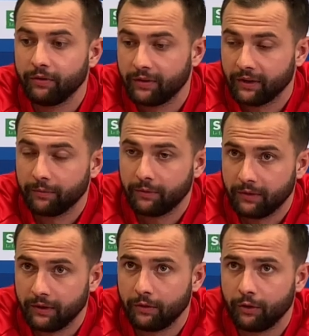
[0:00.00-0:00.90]

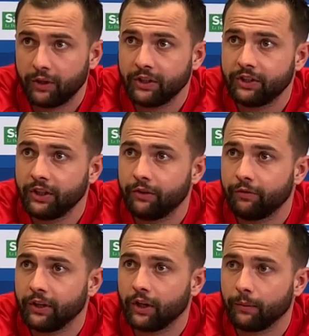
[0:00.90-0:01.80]
ce clean sheet
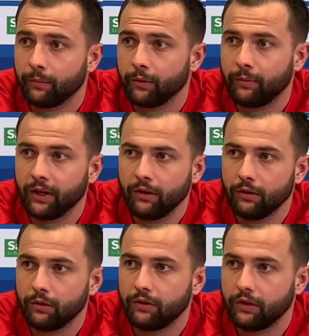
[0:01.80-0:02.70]
fait énormément de bien
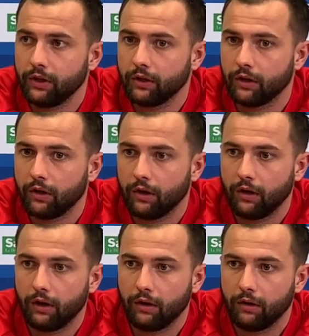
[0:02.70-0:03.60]
aussi
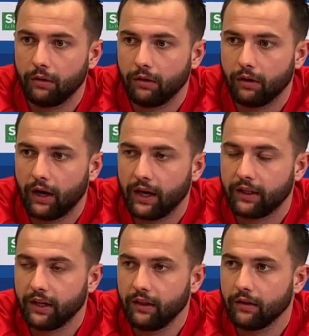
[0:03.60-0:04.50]
à la
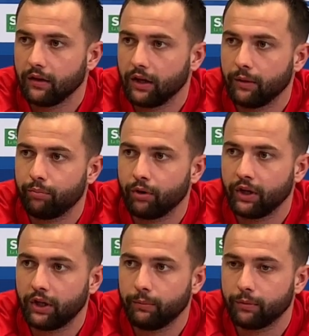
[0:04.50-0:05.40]
tête et pour
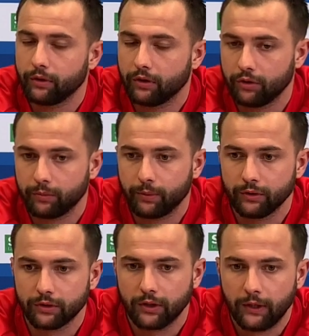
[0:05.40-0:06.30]
l'équipe, je
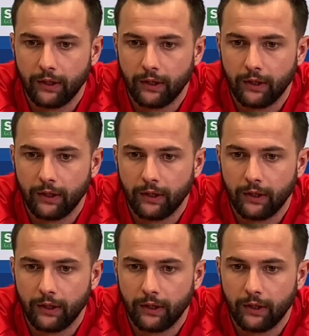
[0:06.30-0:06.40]
pense.